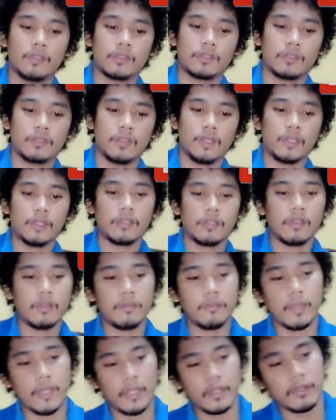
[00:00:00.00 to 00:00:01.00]
So, ito,
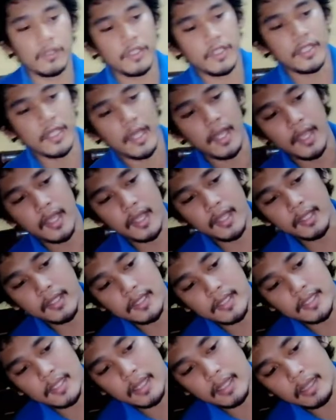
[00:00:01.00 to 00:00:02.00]
meron siya
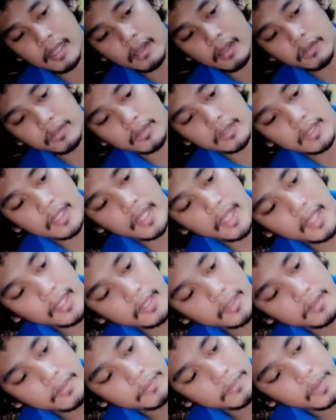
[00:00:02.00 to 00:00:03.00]
isang outlet,